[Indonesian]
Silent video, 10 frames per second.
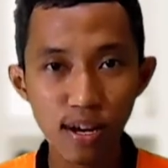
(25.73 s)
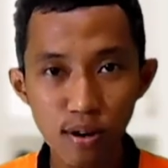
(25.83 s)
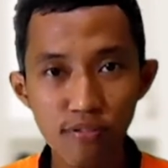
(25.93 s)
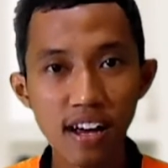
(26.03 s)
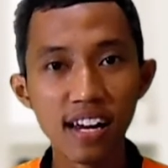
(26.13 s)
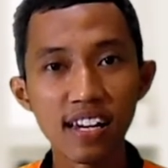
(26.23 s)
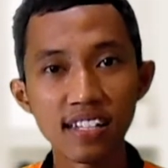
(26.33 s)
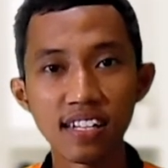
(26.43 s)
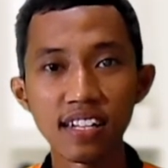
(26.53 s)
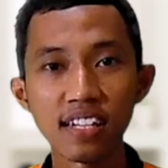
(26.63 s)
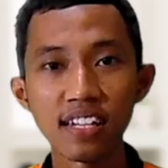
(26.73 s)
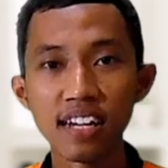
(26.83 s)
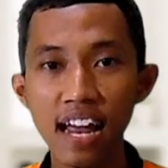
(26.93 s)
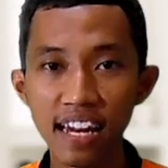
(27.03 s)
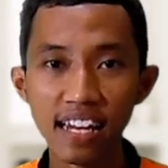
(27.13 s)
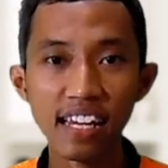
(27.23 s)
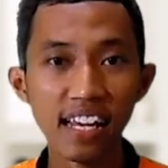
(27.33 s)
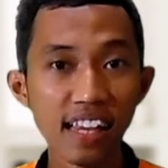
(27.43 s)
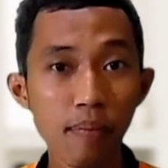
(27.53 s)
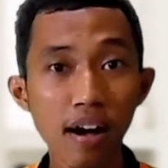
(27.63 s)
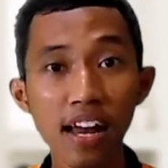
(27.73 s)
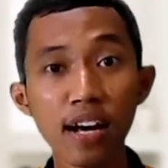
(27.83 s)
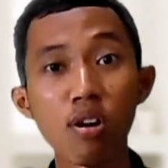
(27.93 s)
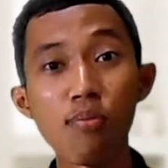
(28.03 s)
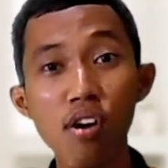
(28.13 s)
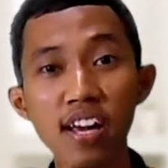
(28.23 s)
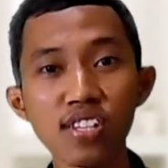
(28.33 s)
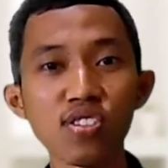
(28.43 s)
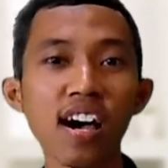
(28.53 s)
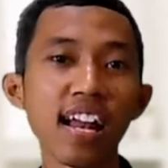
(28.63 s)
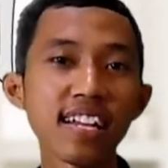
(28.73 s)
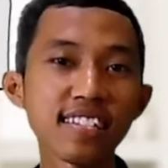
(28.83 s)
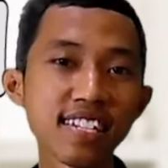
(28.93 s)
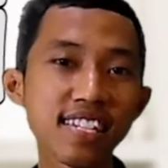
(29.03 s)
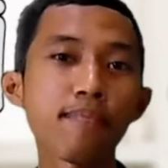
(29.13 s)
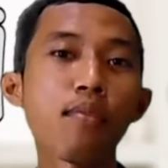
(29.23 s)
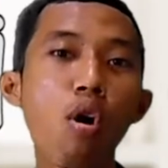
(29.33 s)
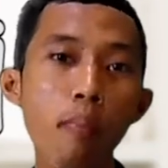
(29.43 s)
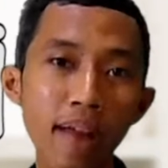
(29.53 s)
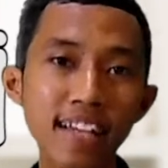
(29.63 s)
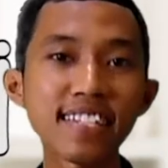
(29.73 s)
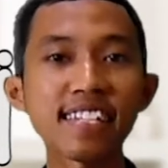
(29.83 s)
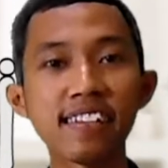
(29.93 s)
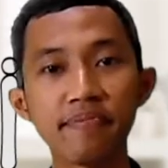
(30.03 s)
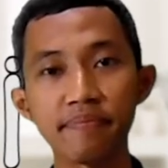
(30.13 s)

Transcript: Laikul Fari di sini. Kali ini kita bakalan ngomongin soal sistem operasi.